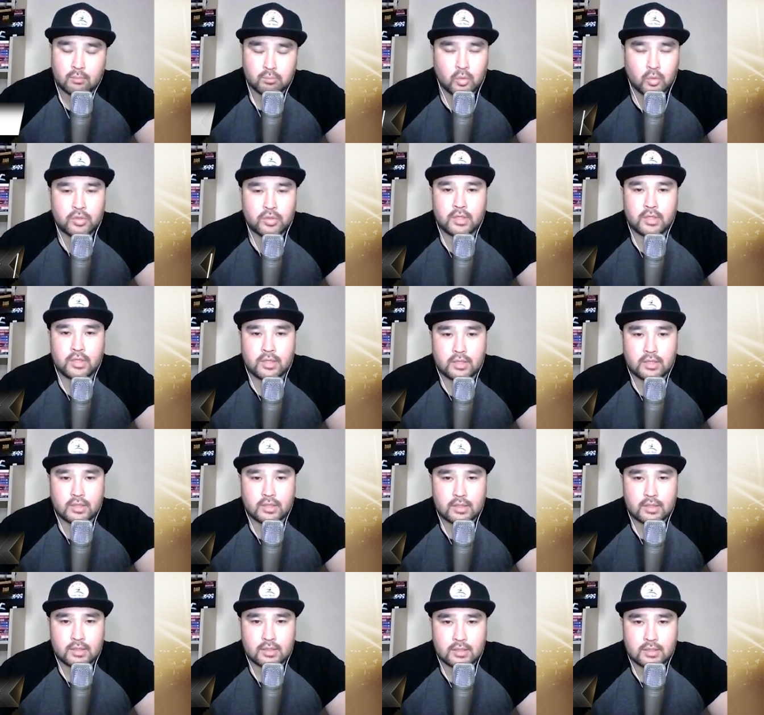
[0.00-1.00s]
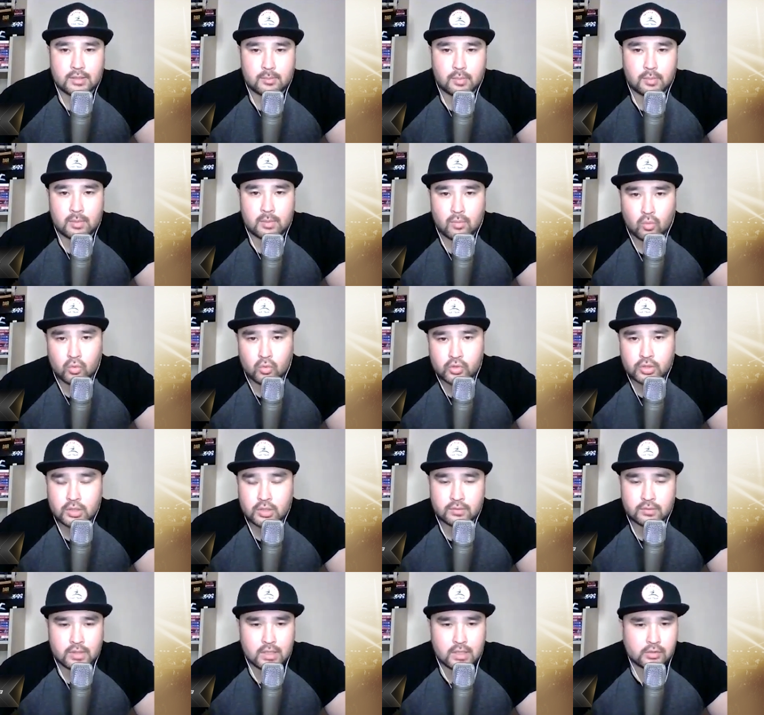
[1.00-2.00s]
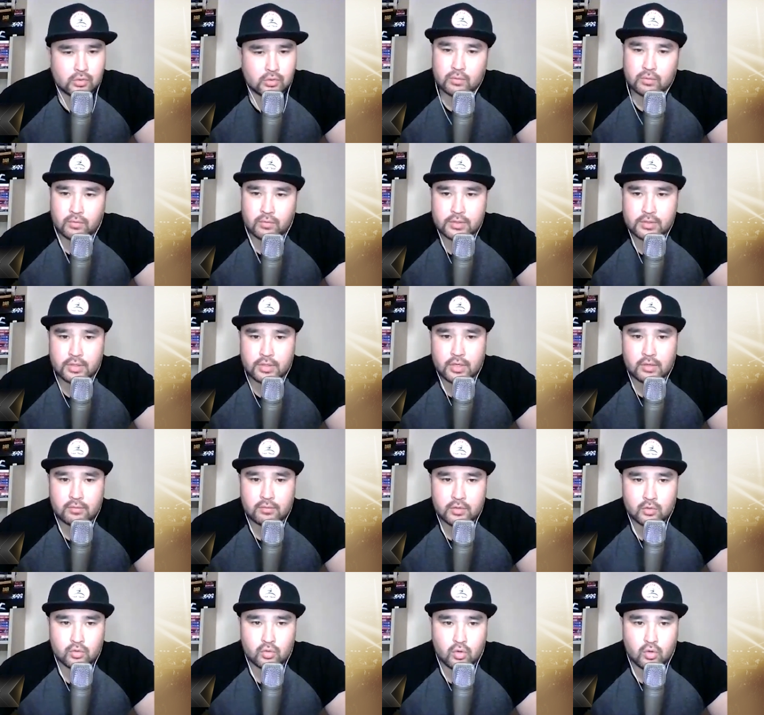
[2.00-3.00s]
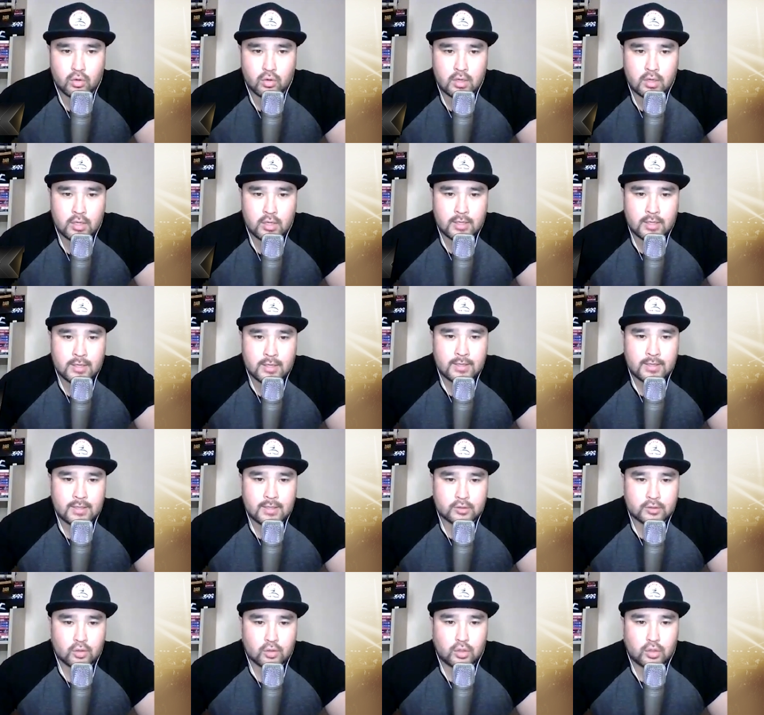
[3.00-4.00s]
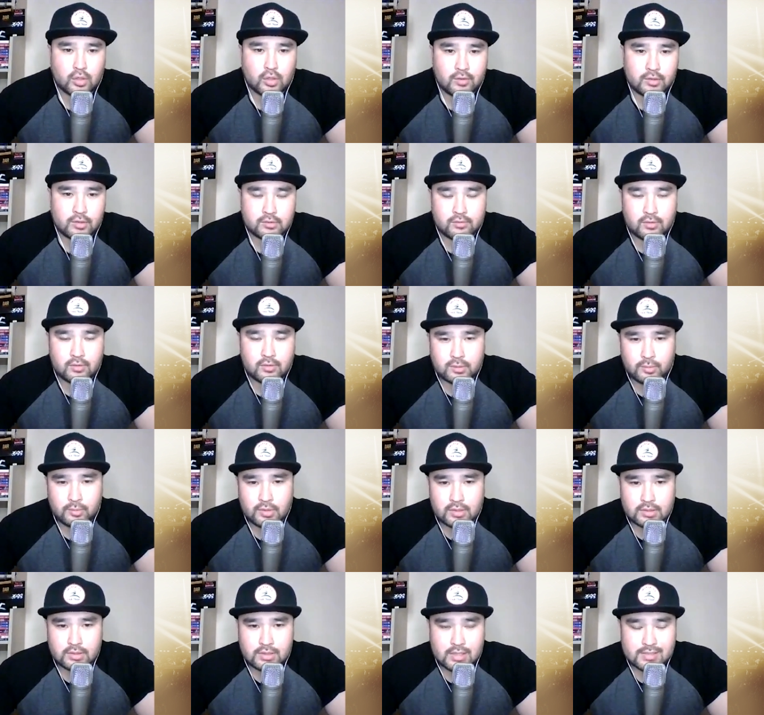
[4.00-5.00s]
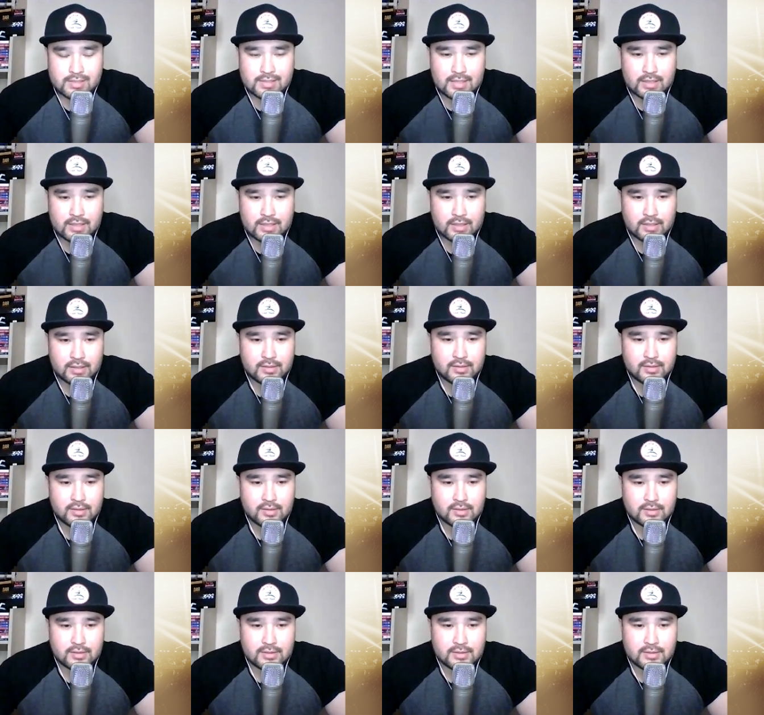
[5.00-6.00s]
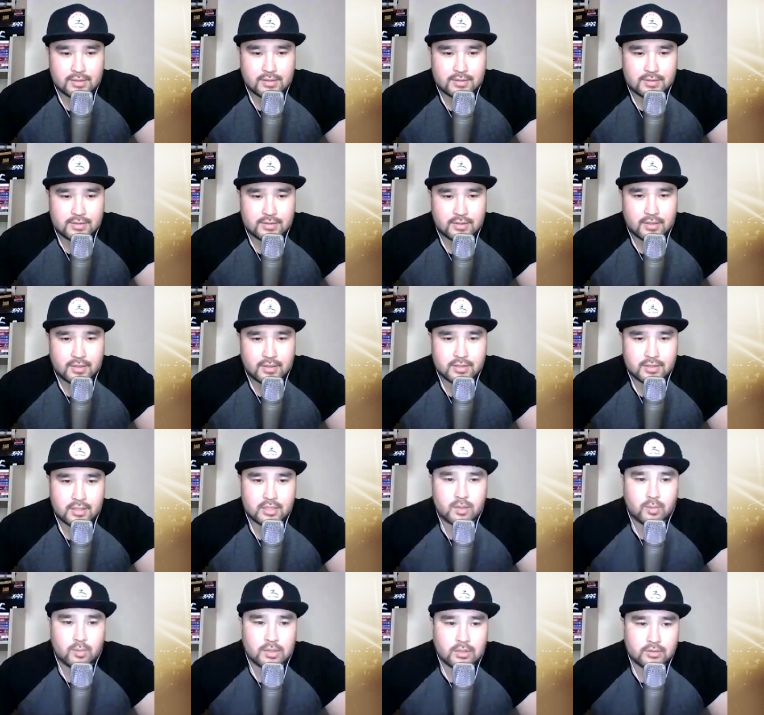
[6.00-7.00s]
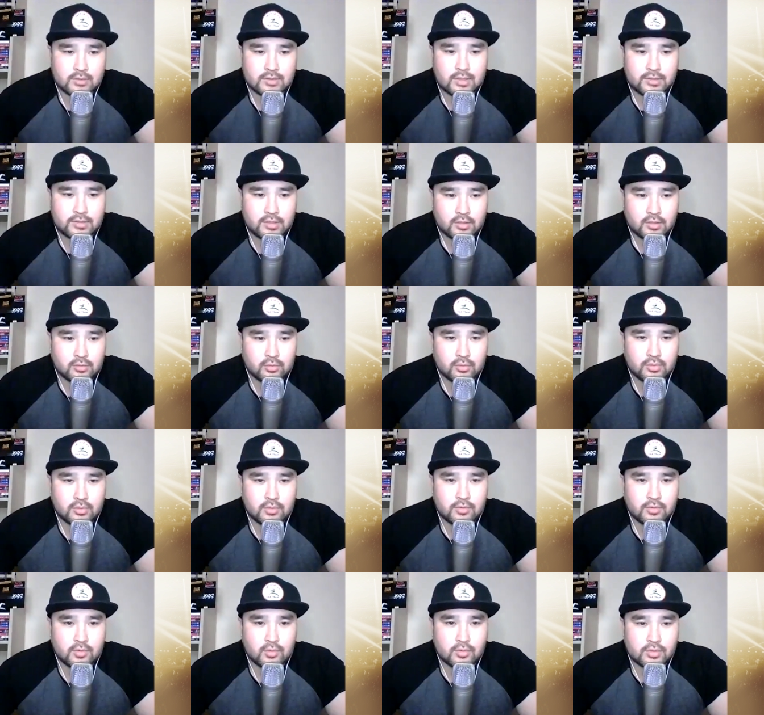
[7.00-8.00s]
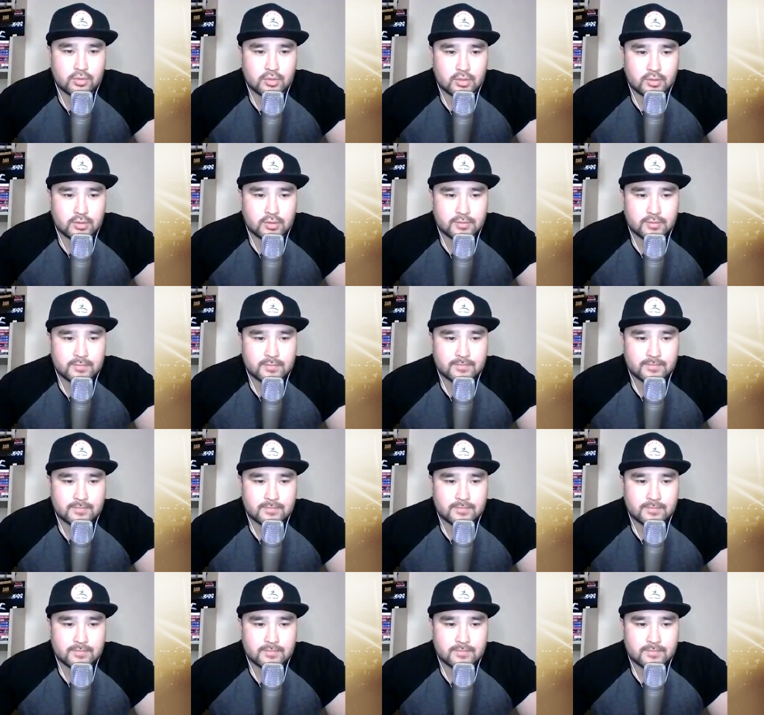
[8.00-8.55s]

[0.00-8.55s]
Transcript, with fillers: многих э, промоушенов, дрался он везде и всюду. Кто такой Валмир Лазара? Э, Исатай, расскажи, пожалуйста, для тех, кто не в курсе.